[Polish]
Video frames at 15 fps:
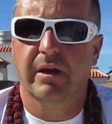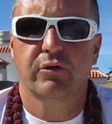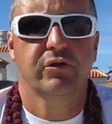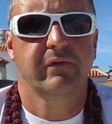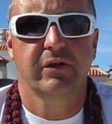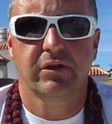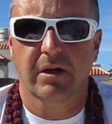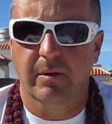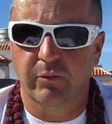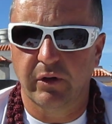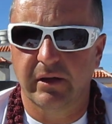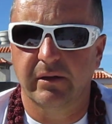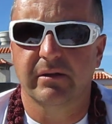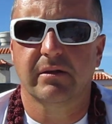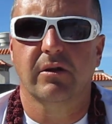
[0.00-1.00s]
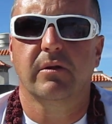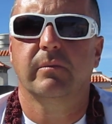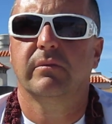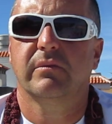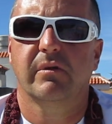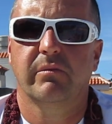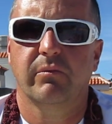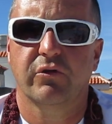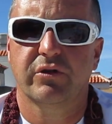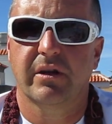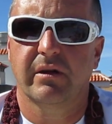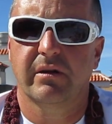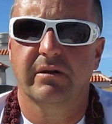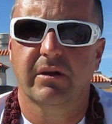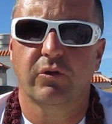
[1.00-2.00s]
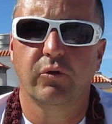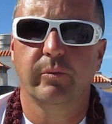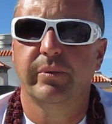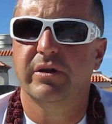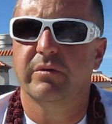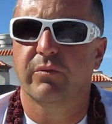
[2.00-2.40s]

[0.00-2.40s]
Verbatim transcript: Oczywiście amulety są, można je zakupić,